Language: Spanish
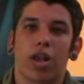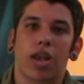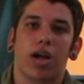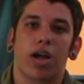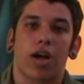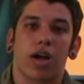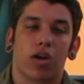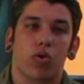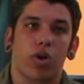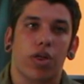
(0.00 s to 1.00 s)
es la
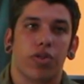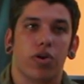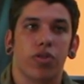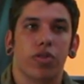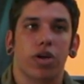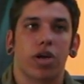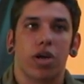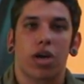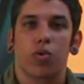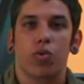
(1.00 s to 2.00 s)
curación
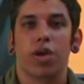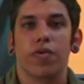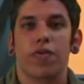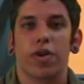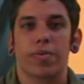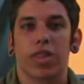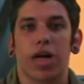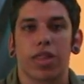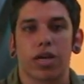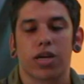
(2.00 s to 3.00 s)
de algunas
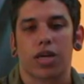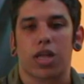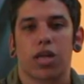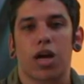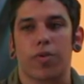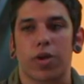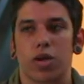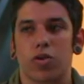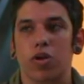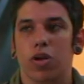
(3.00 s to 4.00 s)
enfermedades que gracias al
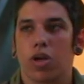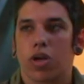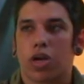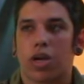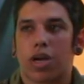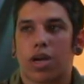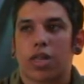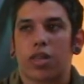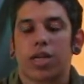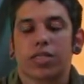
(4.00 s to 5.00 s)
veneno eh,
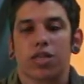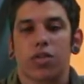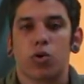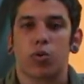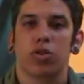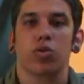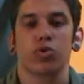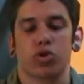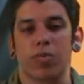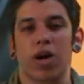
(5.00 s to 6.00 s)
cada día se están descubriendo
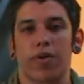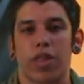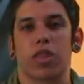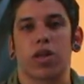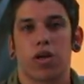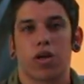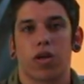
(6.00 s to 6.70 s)
muchos más avances.